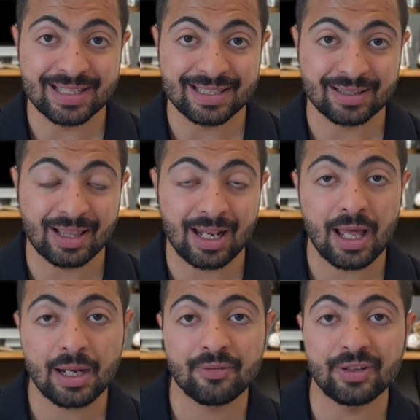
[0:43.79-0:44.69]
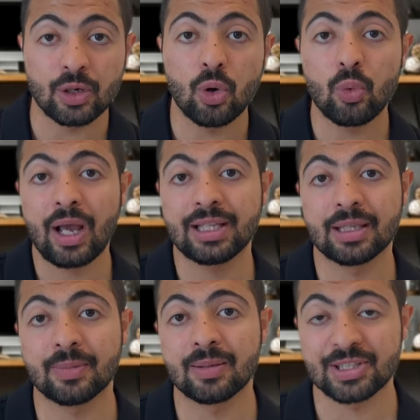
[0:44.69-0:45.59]
اذا طلعنا في كل
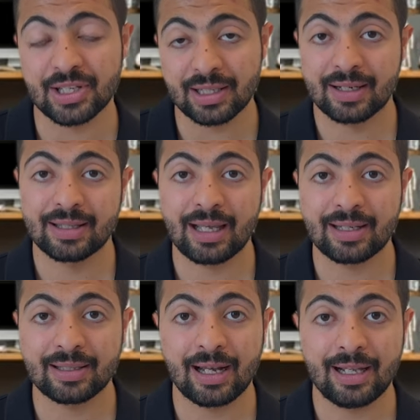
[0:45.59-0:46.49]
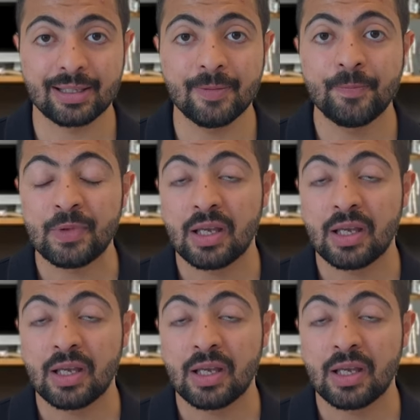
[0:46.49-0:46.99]
وحده من مصادر الدخل الثلاثه